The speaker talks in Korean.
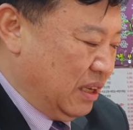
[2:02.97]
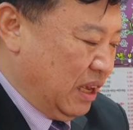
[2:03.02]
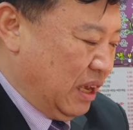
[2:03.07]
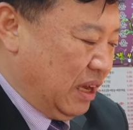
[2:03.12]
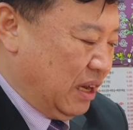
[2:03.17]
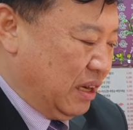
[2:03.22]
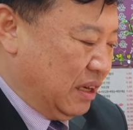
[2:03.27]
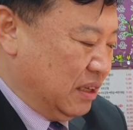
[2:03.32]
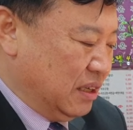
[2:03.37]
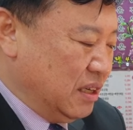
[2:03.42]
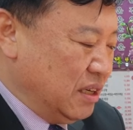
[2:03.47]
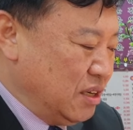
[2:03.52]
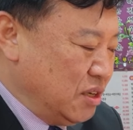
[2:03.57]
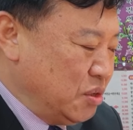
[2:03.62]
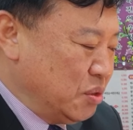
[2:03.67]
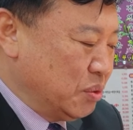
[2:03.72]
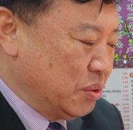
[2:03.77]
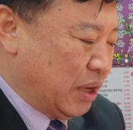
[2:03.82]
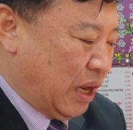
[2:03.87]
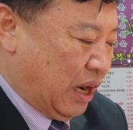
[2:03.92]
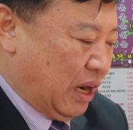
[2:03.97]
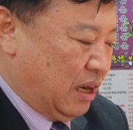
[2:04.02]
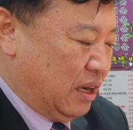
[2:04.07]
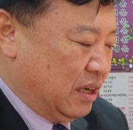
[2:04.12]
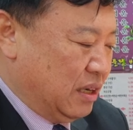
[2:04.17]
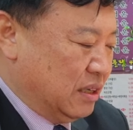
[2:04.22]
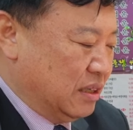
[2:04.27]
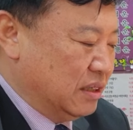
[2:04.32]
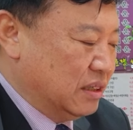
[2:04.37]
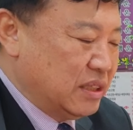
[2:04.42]
예, 을유날,
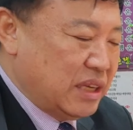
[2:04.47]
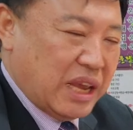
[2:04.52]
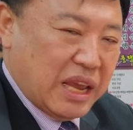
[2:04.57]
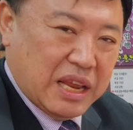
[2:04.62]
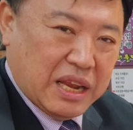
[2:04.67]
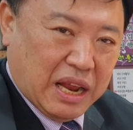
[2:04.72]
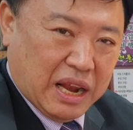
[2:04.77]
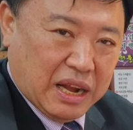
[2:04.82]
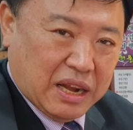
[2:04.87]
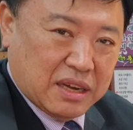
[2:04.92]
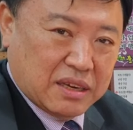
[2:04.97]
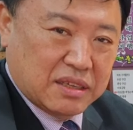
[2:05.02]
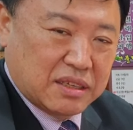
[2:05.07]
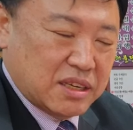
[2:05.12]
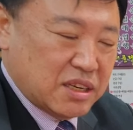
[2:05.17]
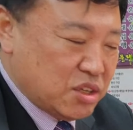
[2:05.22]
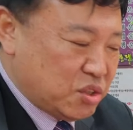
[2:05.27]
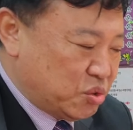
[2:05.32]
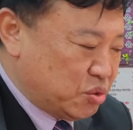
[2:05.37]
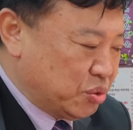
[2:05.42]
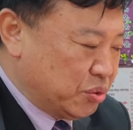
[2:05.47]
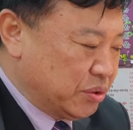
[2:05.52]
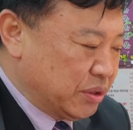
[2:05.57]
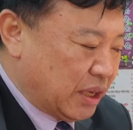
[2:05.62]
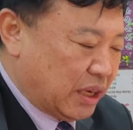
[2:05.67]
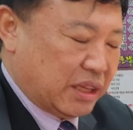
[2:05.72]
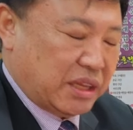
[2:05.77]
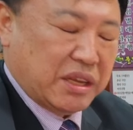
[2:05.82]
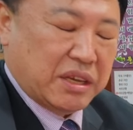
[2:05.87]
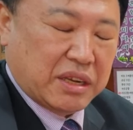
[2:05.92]
을해날,
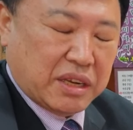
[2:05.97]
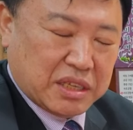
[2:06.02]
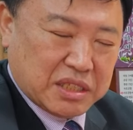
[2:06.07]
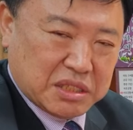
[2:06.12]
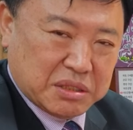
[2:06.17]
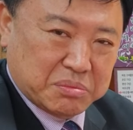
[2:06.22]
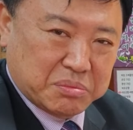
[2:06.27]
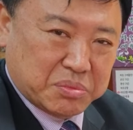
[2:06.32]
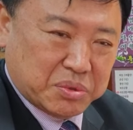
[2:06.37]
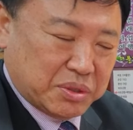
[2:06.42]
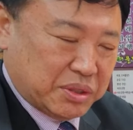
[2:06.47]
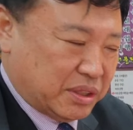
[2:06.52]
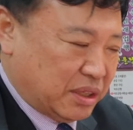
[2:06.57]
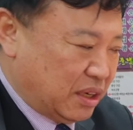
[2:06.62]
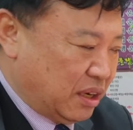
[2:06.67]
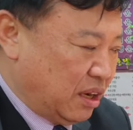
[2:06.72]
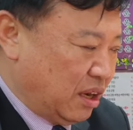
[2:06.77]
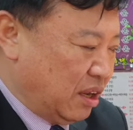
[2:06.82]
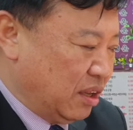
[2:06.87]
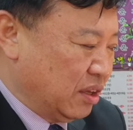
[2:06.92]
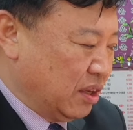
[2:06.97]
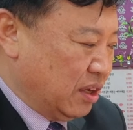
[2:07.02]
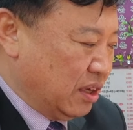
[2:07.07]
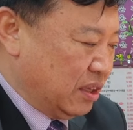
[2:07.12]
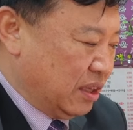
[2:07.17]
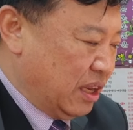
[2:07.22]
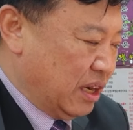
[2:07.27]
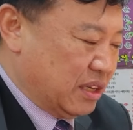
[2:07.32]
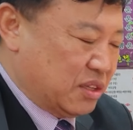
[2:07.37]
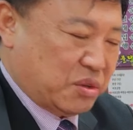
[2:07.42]
을축날 태어나신 분들은
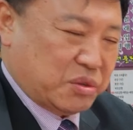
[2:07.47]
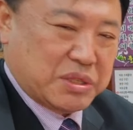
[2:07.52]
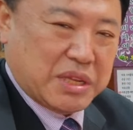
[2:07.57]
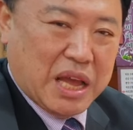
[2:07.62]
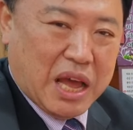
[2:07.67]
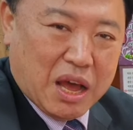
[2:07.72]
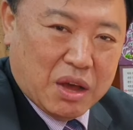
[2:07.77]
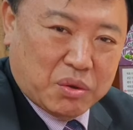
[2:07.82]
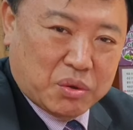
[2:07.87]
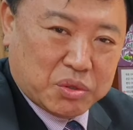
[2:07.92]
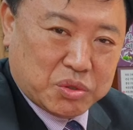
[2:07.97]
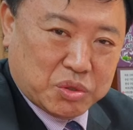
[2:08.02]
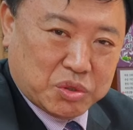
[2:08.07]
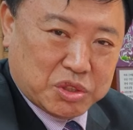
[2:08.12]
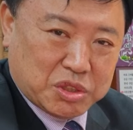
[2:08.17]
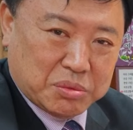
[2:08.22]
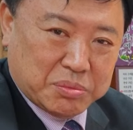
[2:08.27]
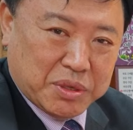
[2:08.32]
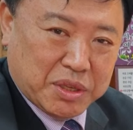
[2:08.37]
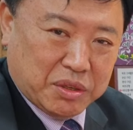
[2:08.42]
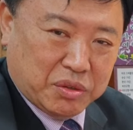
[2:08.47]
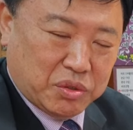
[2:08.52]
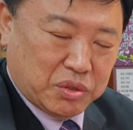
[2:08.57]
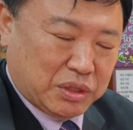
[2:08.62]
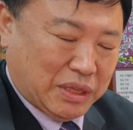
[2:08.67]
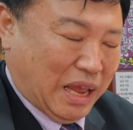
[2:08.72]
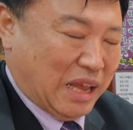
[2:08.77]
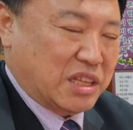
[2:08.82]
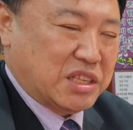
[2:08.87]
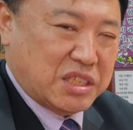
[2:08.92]
내일 또 사고 조심해야 되고
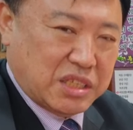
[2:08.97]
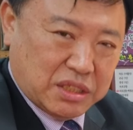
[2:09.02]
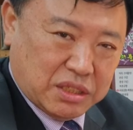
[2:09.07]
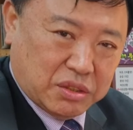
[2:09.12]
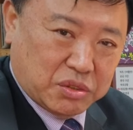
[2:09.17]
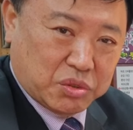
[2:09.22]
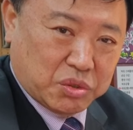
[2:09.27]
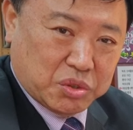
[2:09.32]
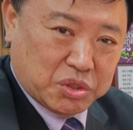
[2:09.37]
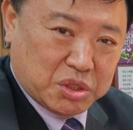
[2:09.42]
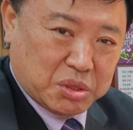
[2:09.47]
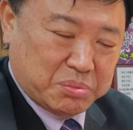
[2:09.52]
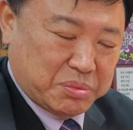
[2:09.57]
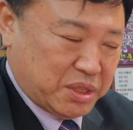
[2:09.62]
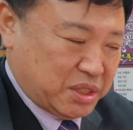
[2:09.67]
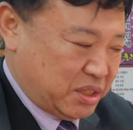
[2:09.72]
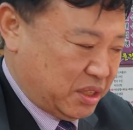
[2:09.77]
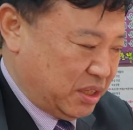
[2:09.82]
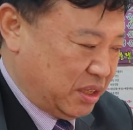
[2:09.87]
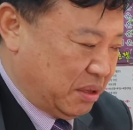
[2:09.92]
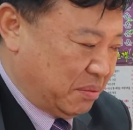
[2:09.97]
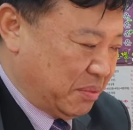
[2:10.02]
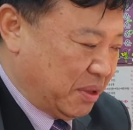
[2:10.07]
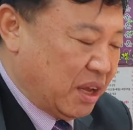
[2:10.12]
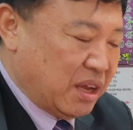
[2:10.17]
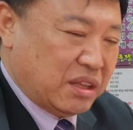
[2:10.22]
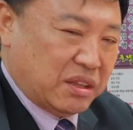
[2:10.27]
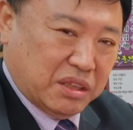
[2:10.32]
다치는 거 조심하셔야 됩니다.